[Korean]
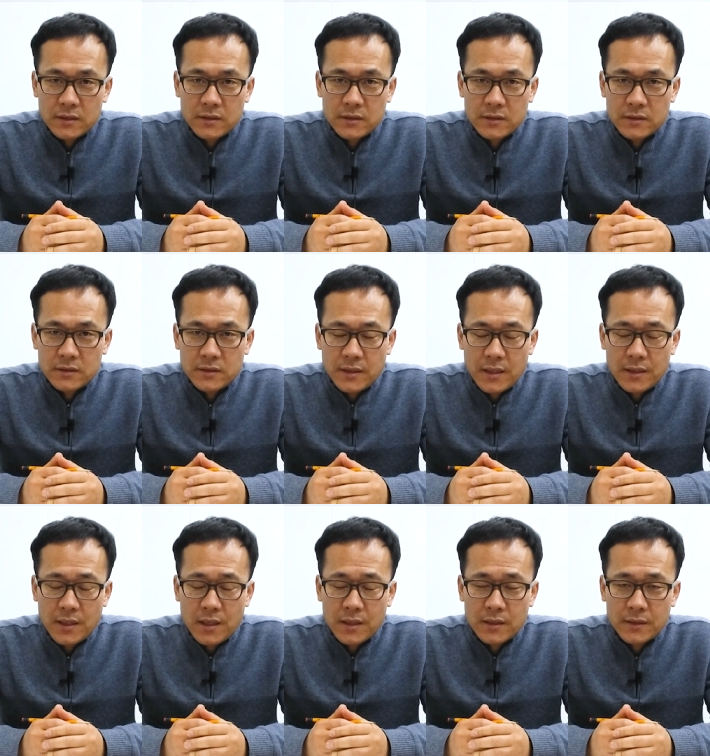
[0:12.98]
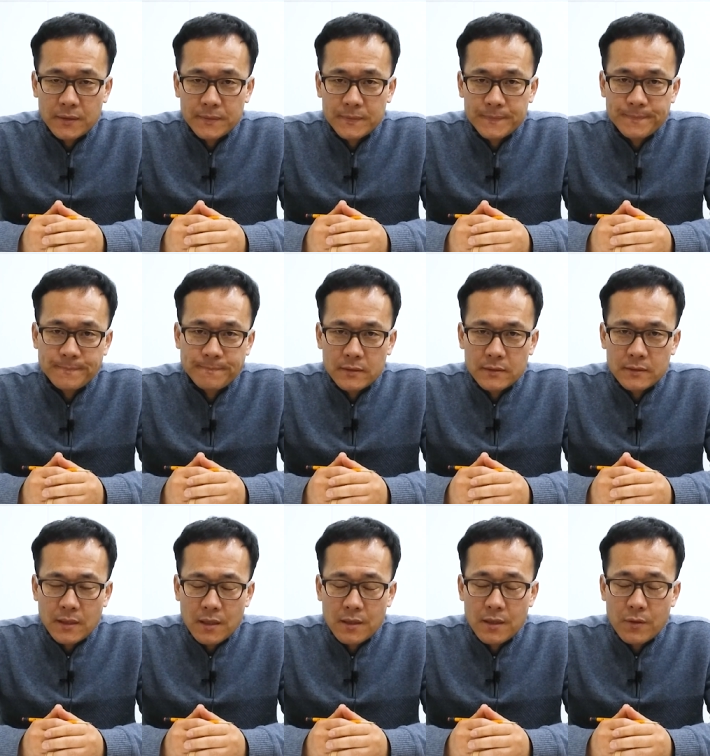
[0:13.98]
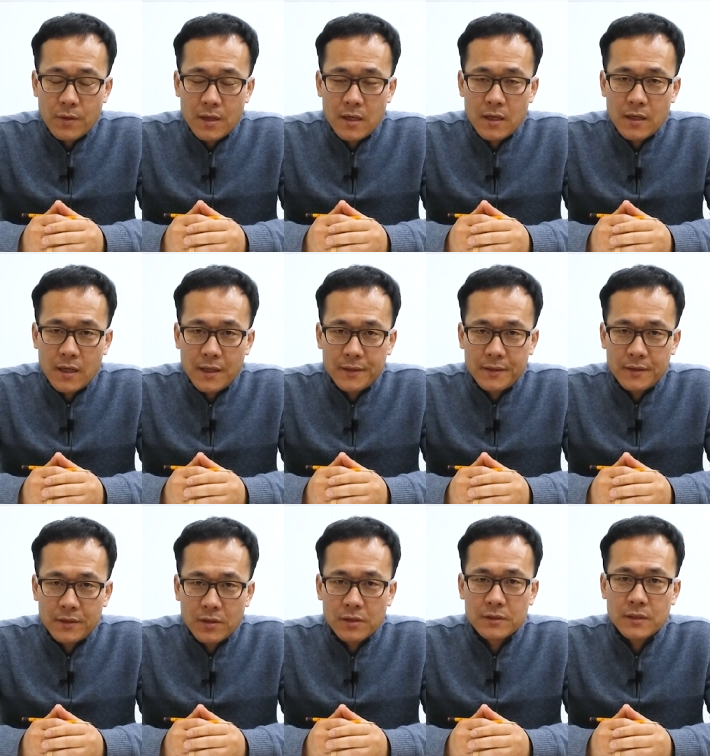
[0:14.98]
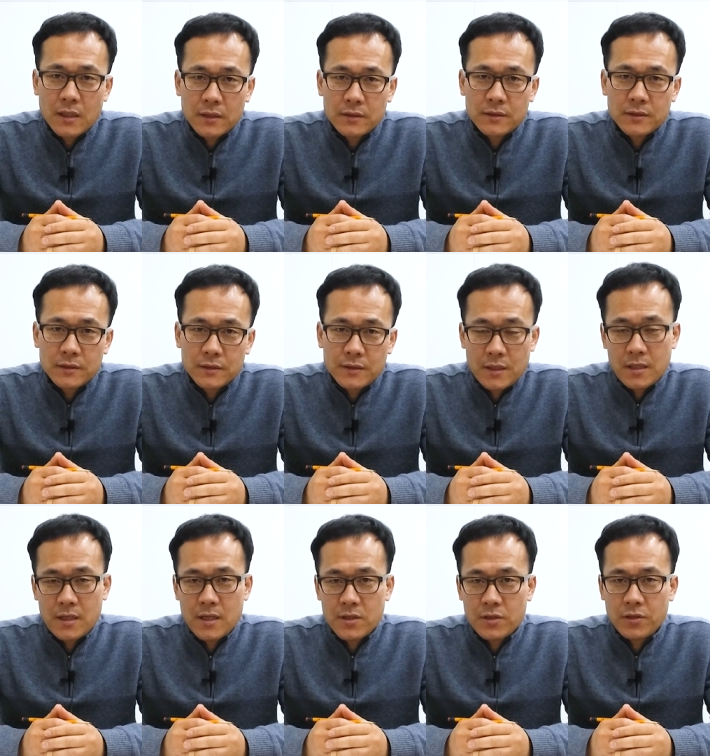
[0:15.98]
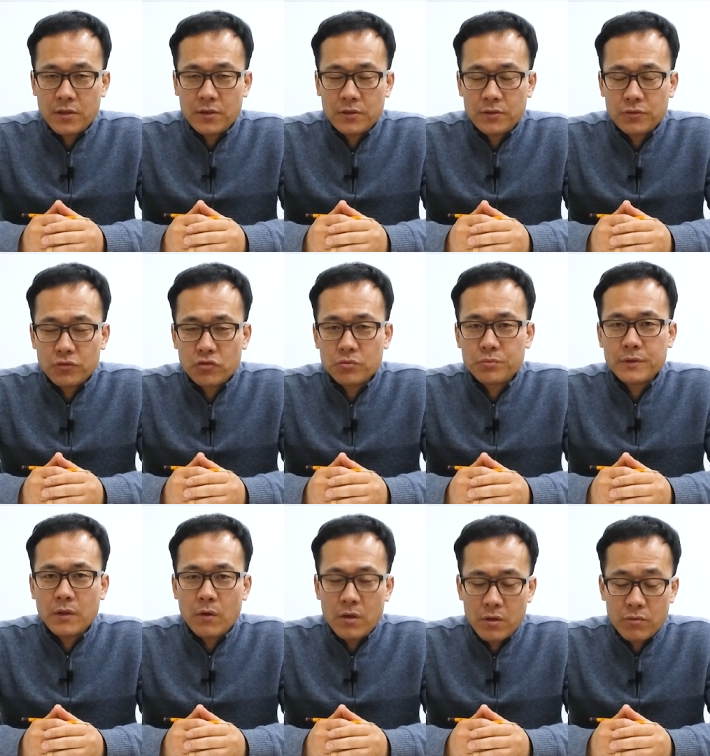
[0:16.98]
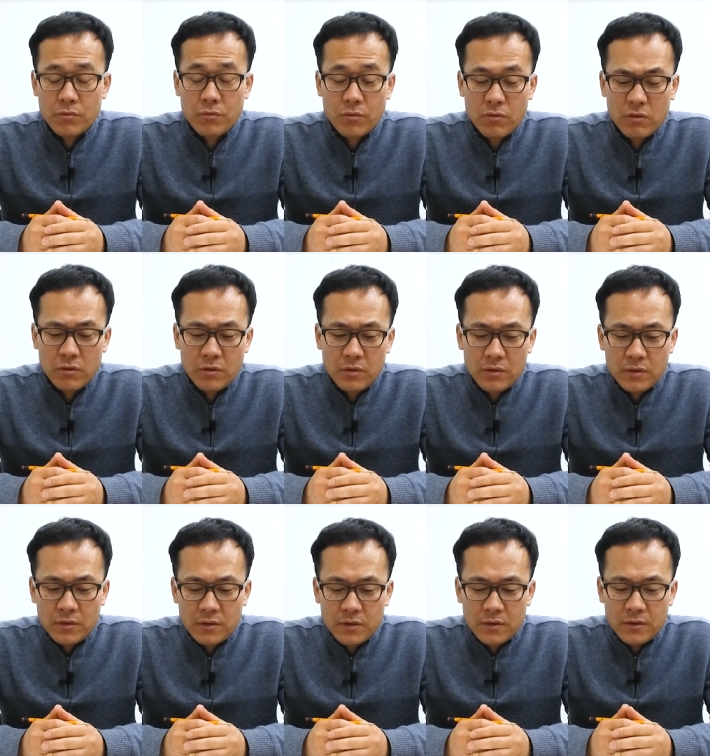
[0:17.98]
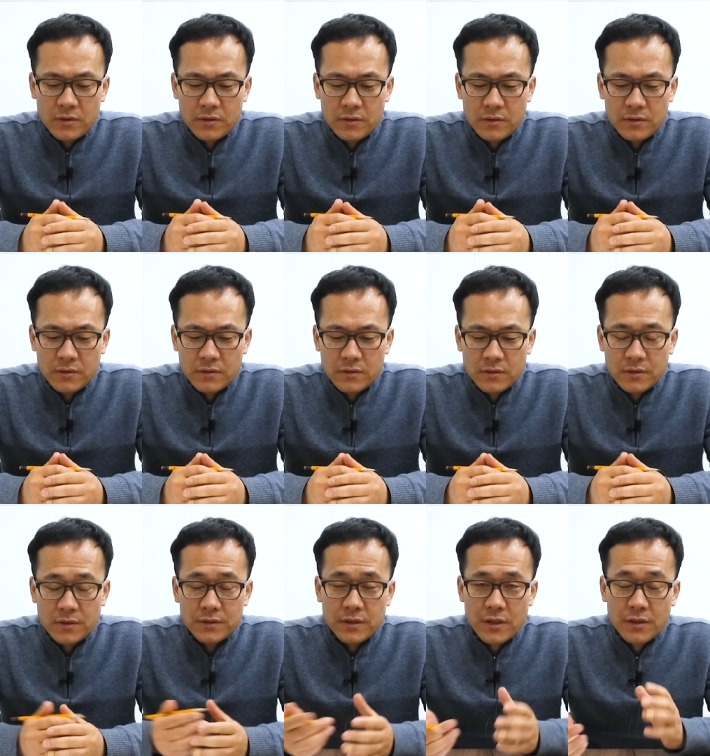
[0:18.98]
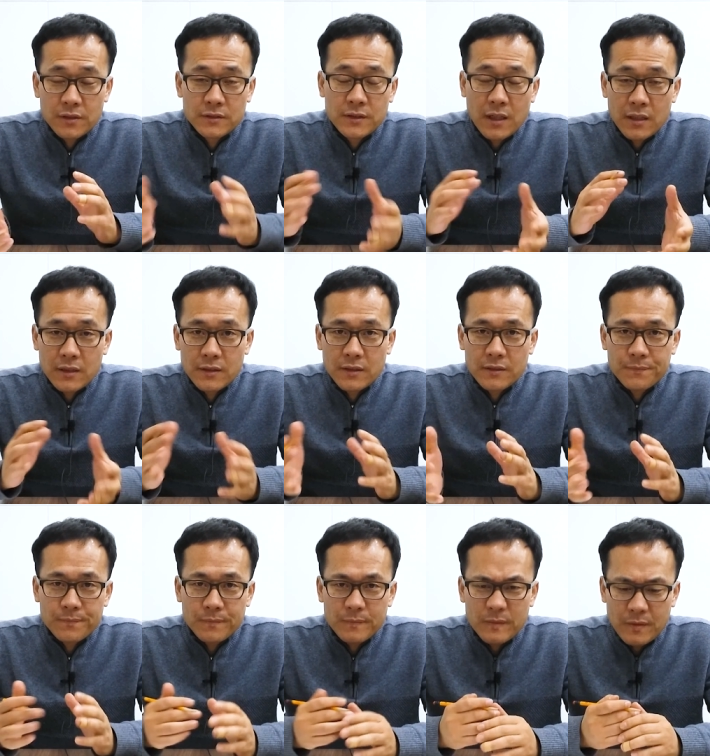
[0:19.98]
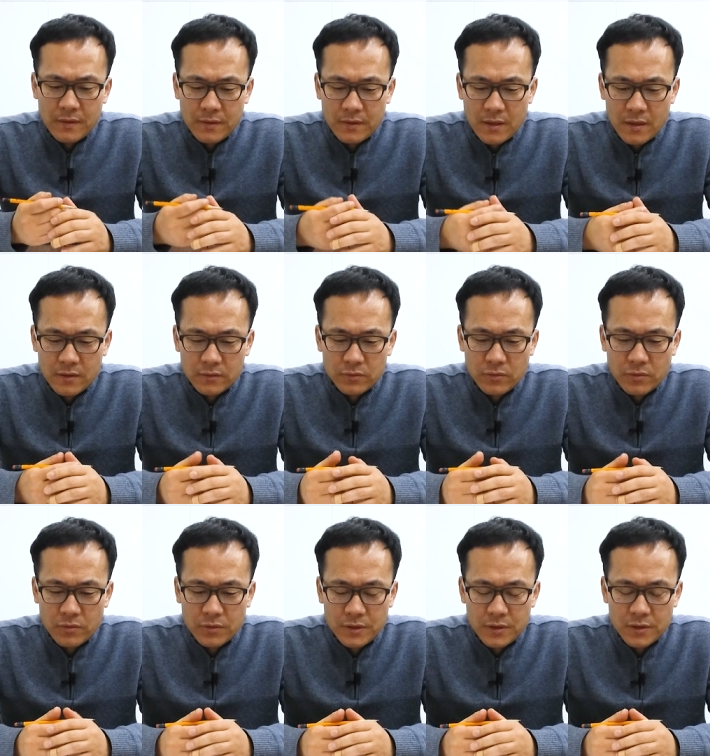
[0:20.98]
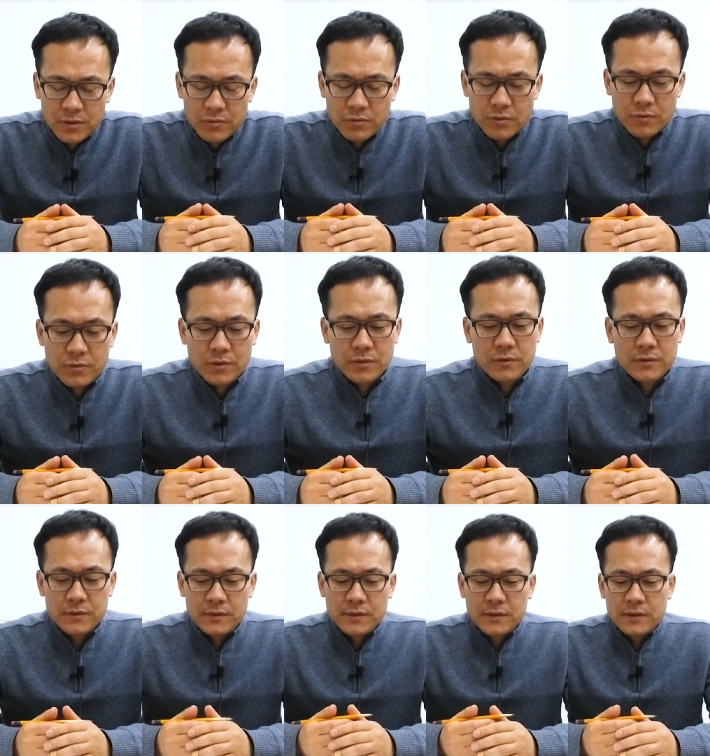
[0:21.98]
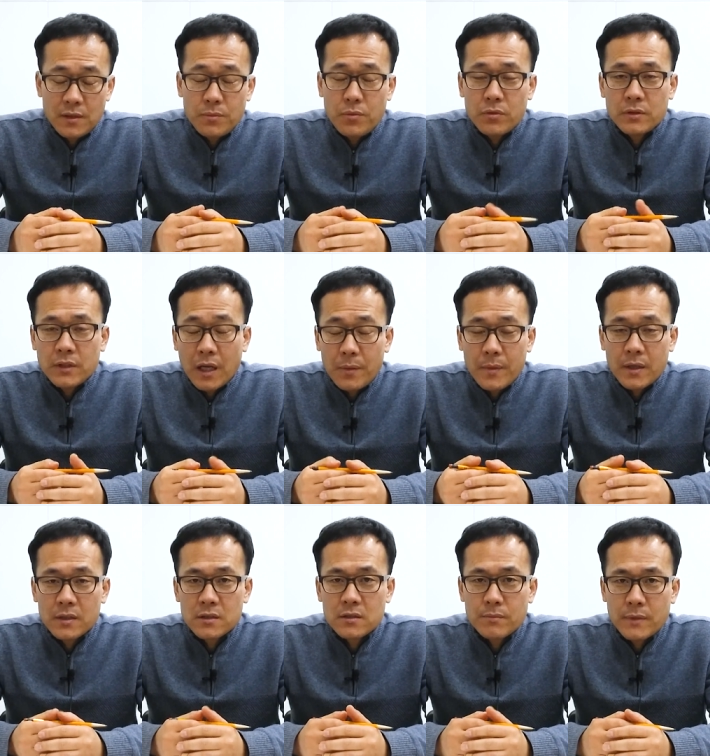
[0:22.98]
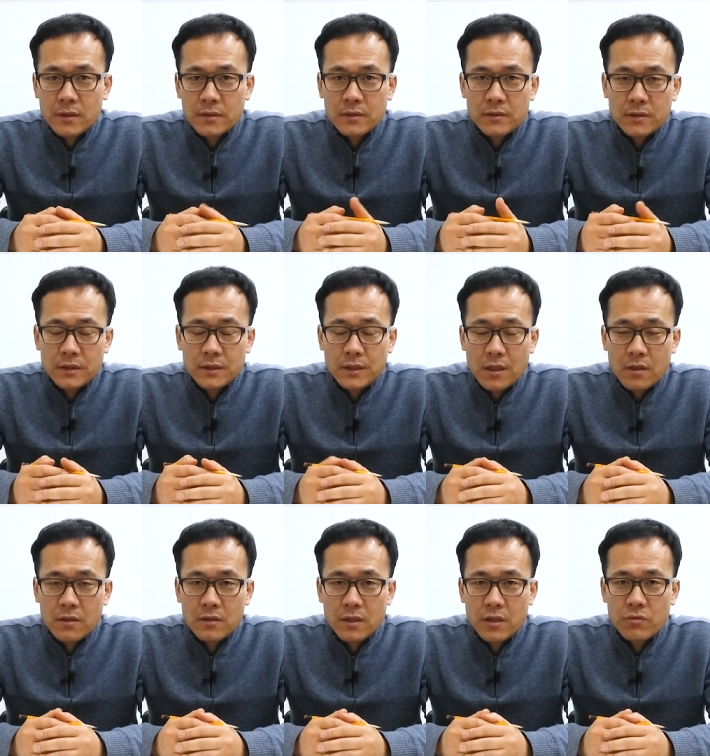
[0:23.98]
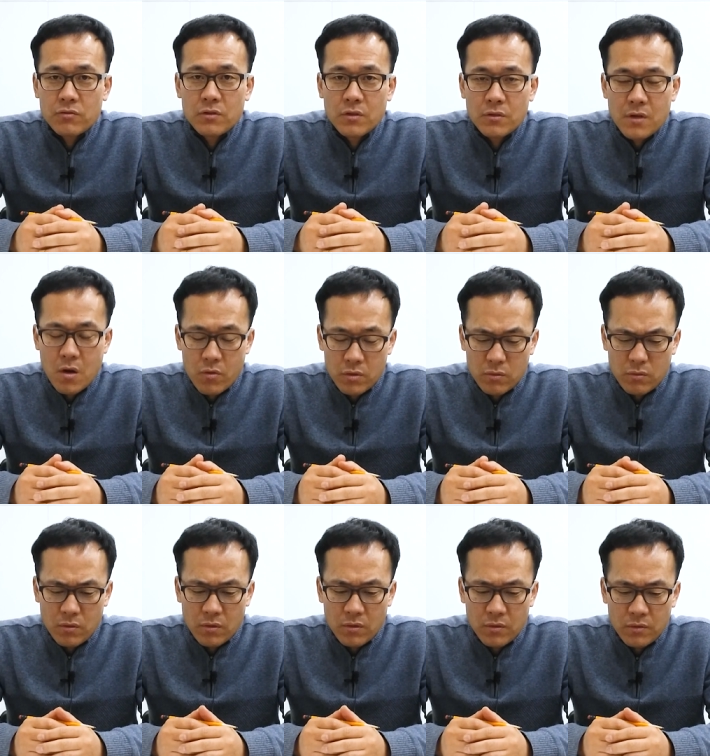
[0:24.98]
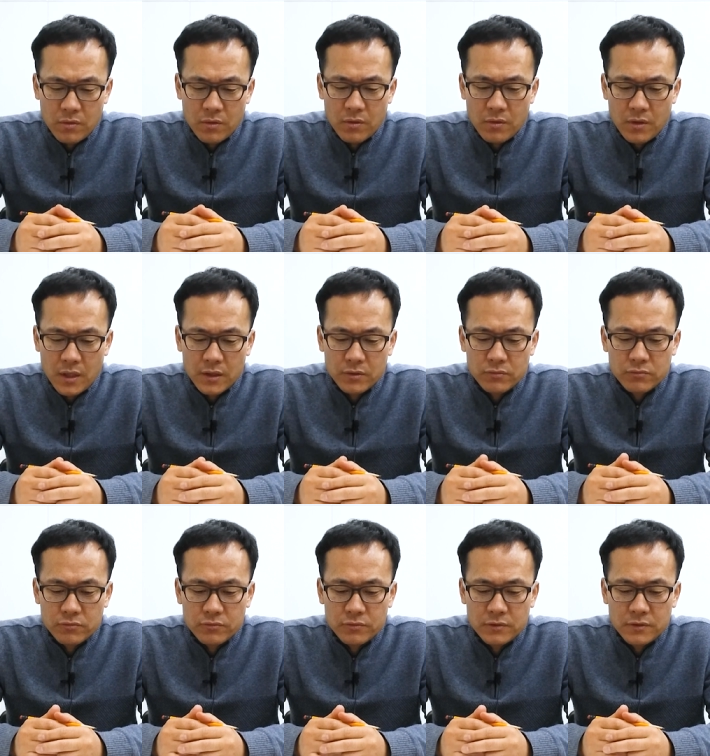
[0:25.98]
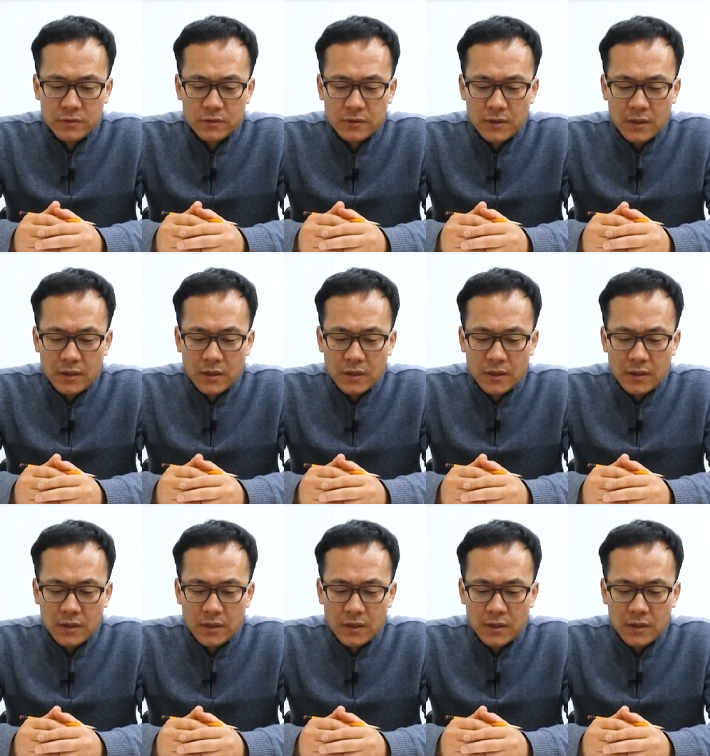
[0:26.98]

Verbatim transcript: 그 해당 사건에 관련한 영상들을 제작해서 유튜브에 올리고 어, 그런 이제 영상 대응도 이어지고 있고요. 일본은 아베가 직접 나서서 이 사건을 키우려고 하고 있고 어, 한국은